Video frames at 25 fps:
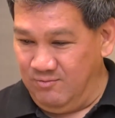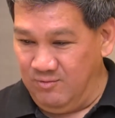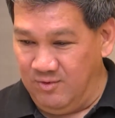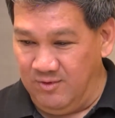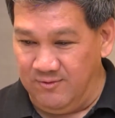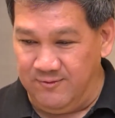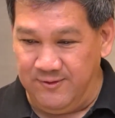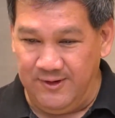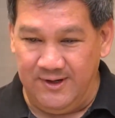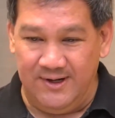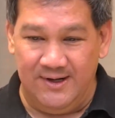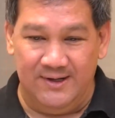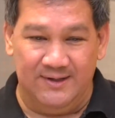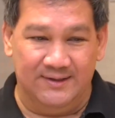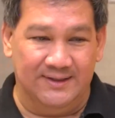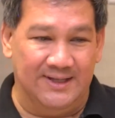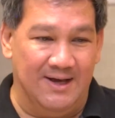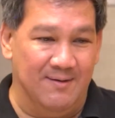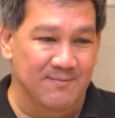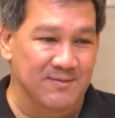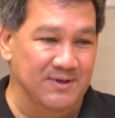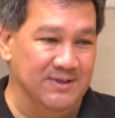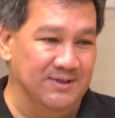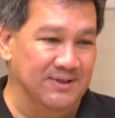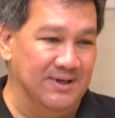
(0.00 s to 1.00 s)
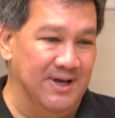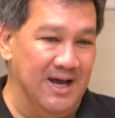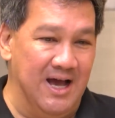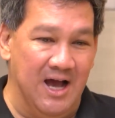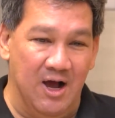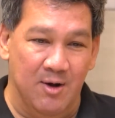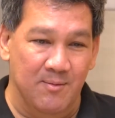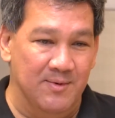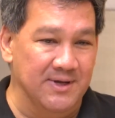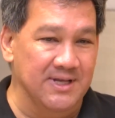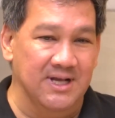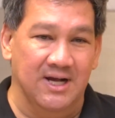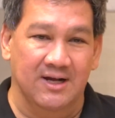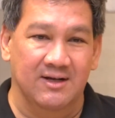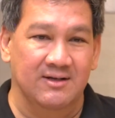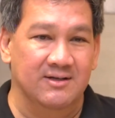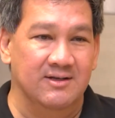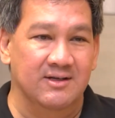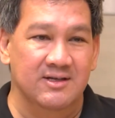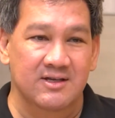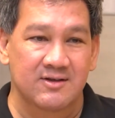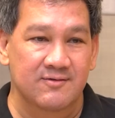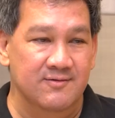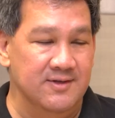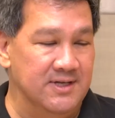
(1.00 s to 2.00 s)
บูเฟอร์ทำเอามาจาก
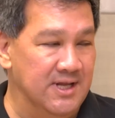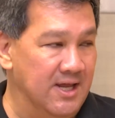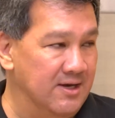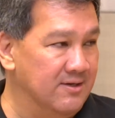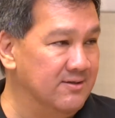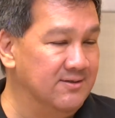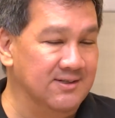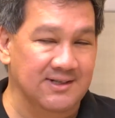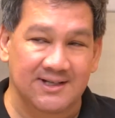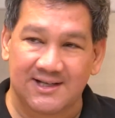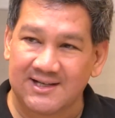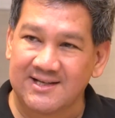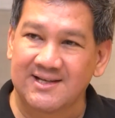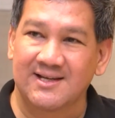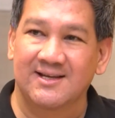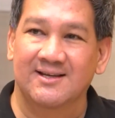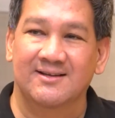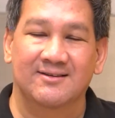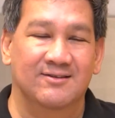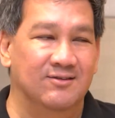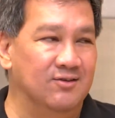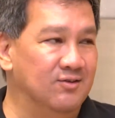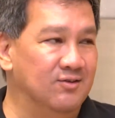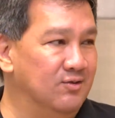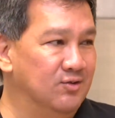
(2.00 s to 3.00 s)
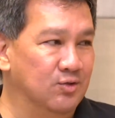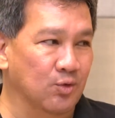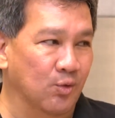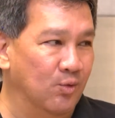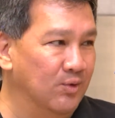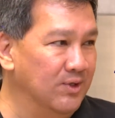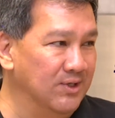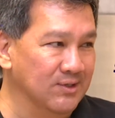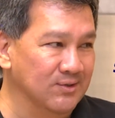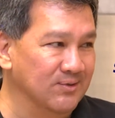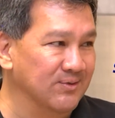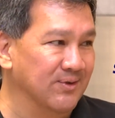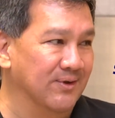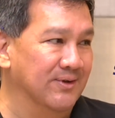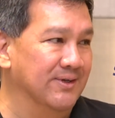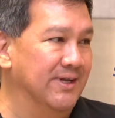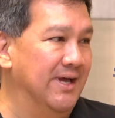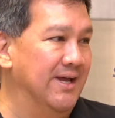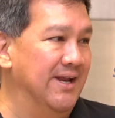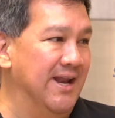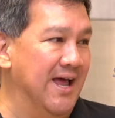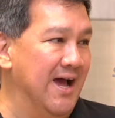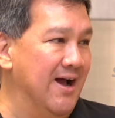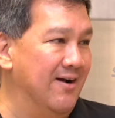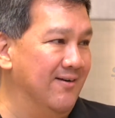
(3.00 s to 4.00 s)
อี i d ด n c e s e r ี e sสูงที่สุดของได
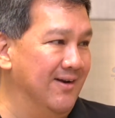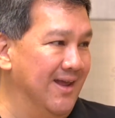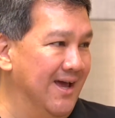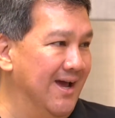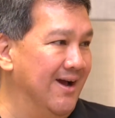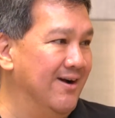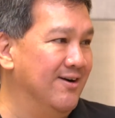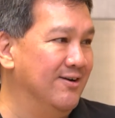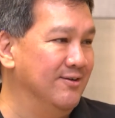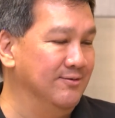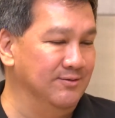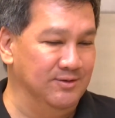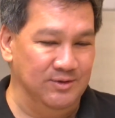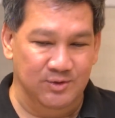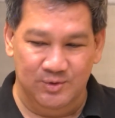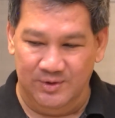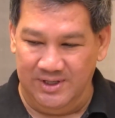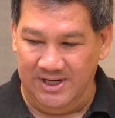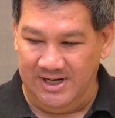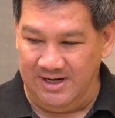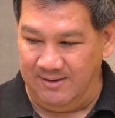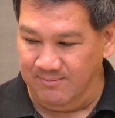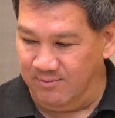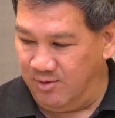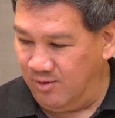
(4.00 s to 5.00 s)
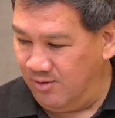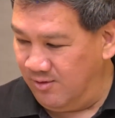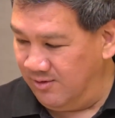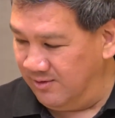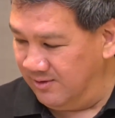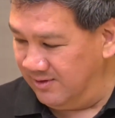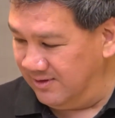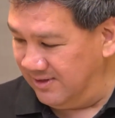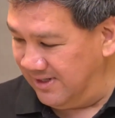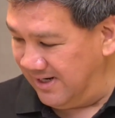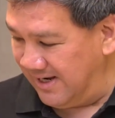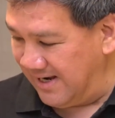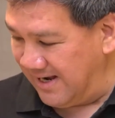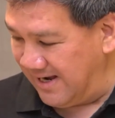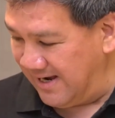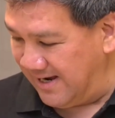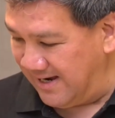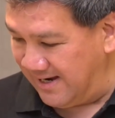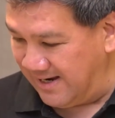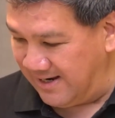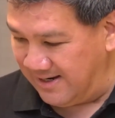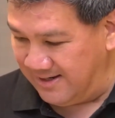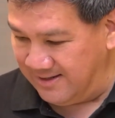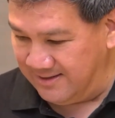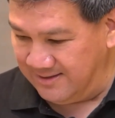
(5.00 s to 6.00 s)
นาวแล้ว อยู่ในลำโพงรา
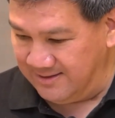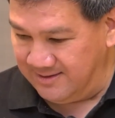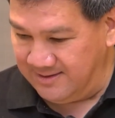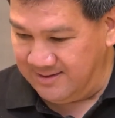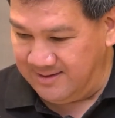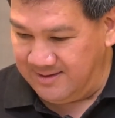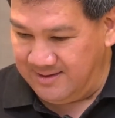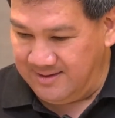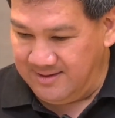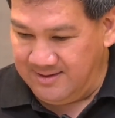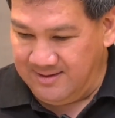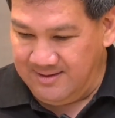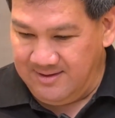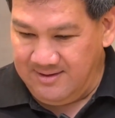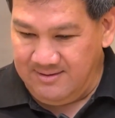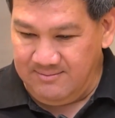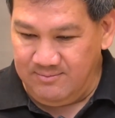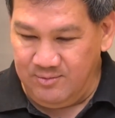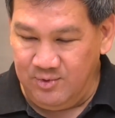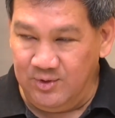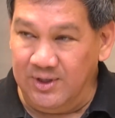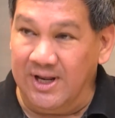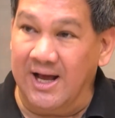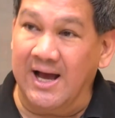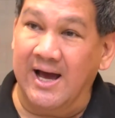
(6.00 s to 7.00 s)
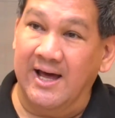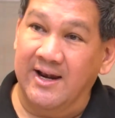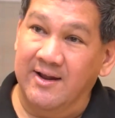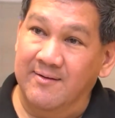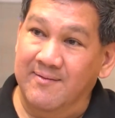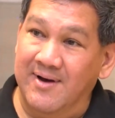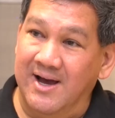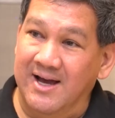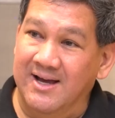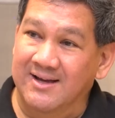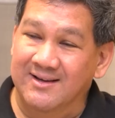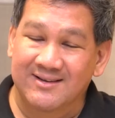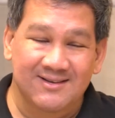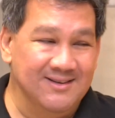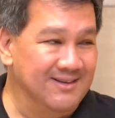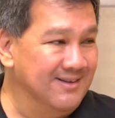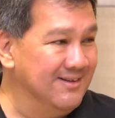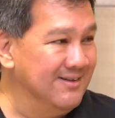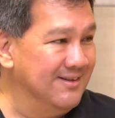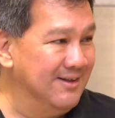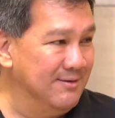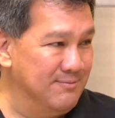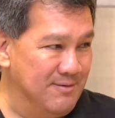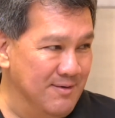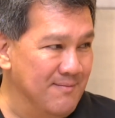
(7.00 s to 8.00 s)
คาูดราคาได้ไหมครับ
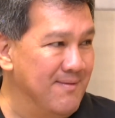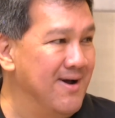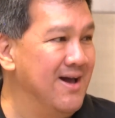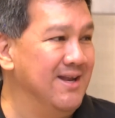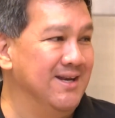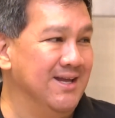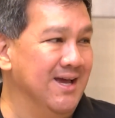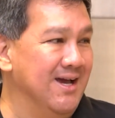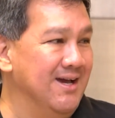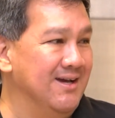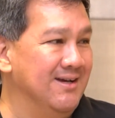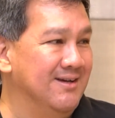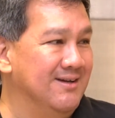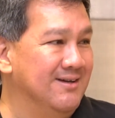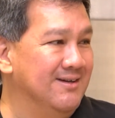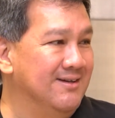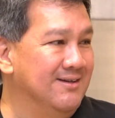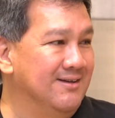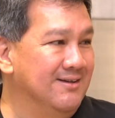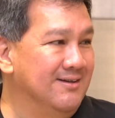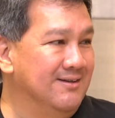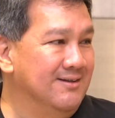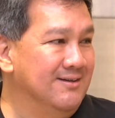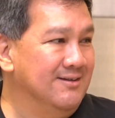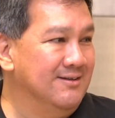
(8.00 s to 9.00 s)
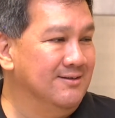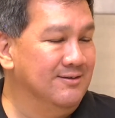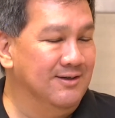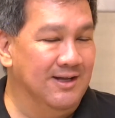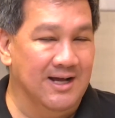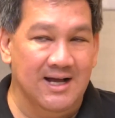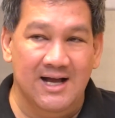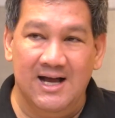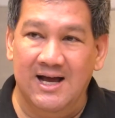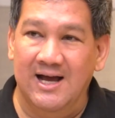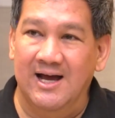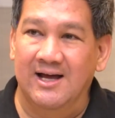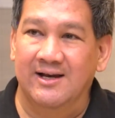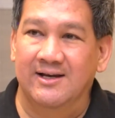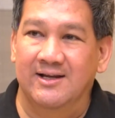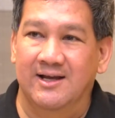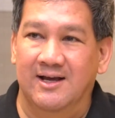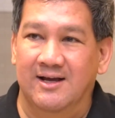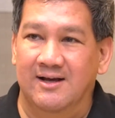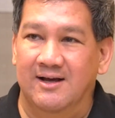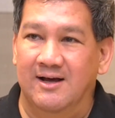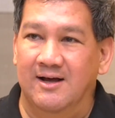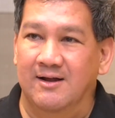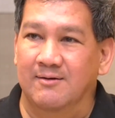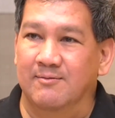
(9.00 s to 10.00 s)
ประมาณเนี้ยประมาณราคาเนี่
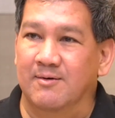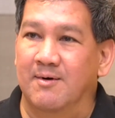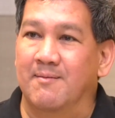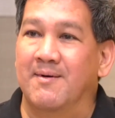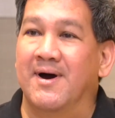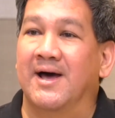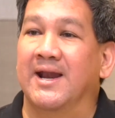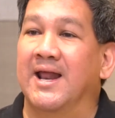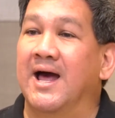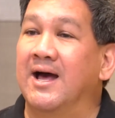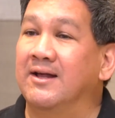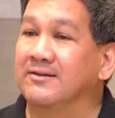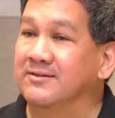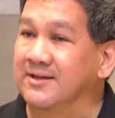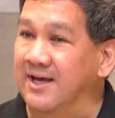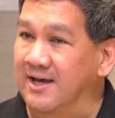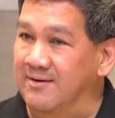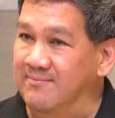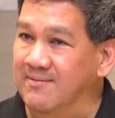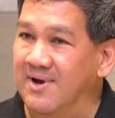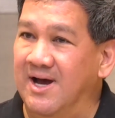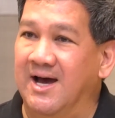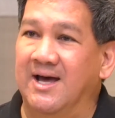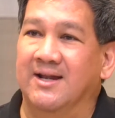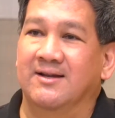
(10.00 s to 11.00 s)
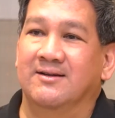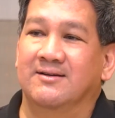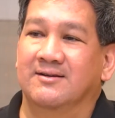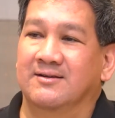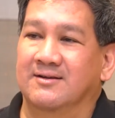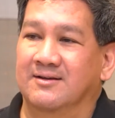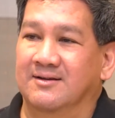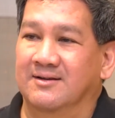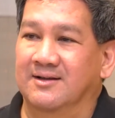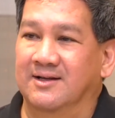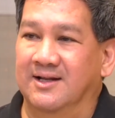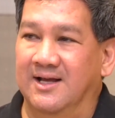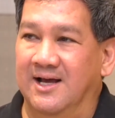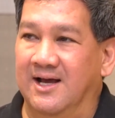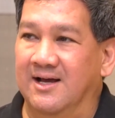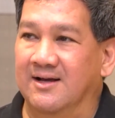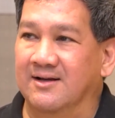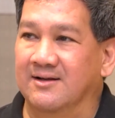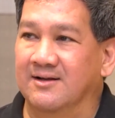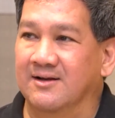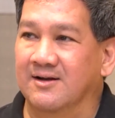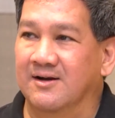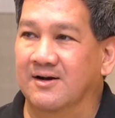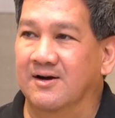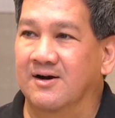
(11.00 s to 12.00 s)
ยประมาณ 5 0 0แสนบาทครับนะฮะ
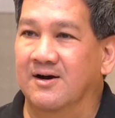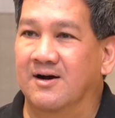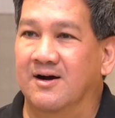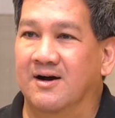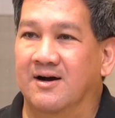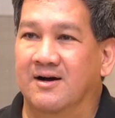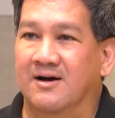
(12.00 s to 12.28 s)
ก็